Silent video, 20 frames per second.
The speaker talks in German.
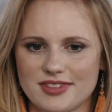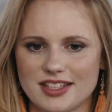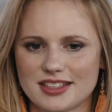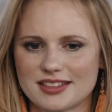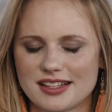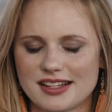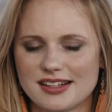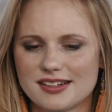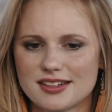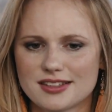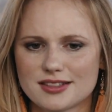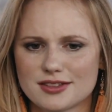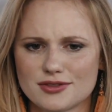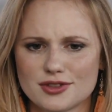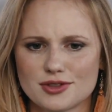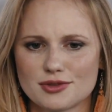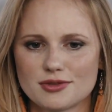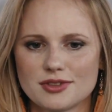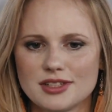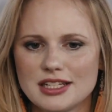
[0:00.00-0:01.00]
Das Geld hat
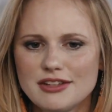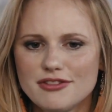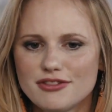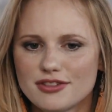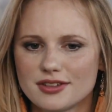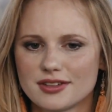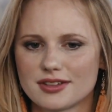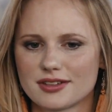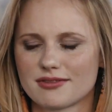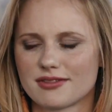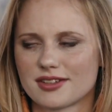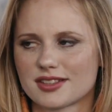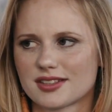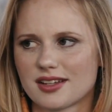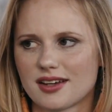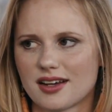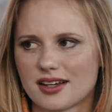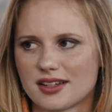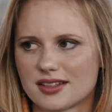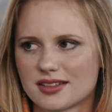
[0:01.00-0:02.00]
sowieso nie für irgendwas
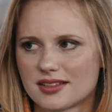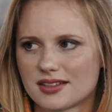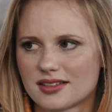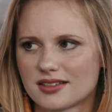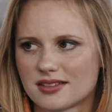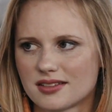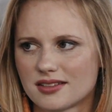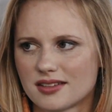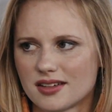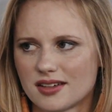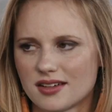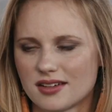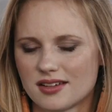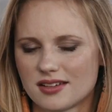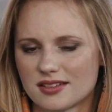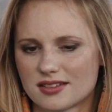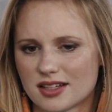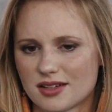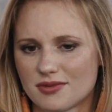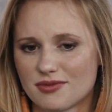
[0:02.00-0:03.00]
gereicht.
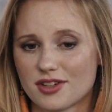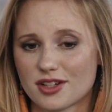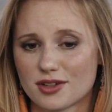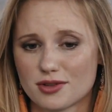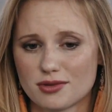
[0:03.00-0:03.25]
Deshalb wäre